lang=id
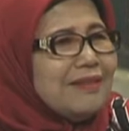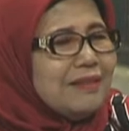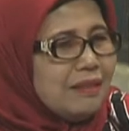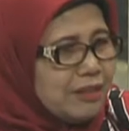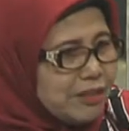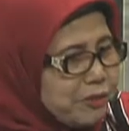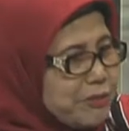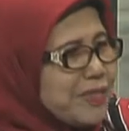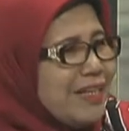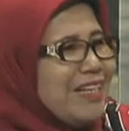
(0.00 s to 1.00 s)

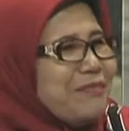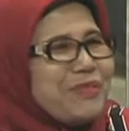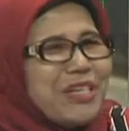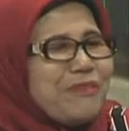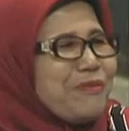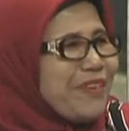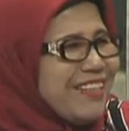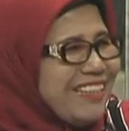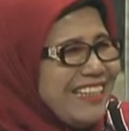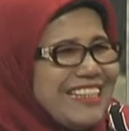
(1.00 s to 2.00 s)
Waalaikumsalam, selamat
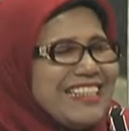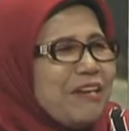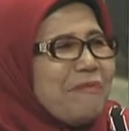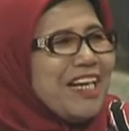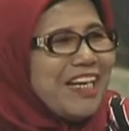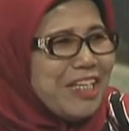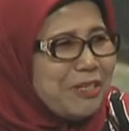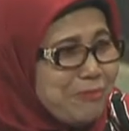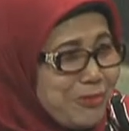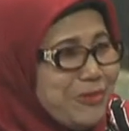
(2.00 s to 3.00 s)
pagi, ya. selamat ya. Hari
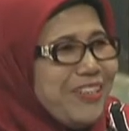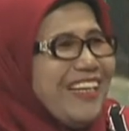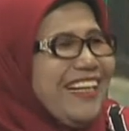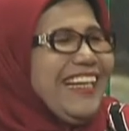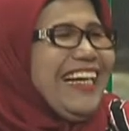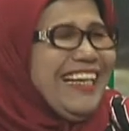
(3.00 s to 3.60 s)
Ibu. Selamat Hari ya.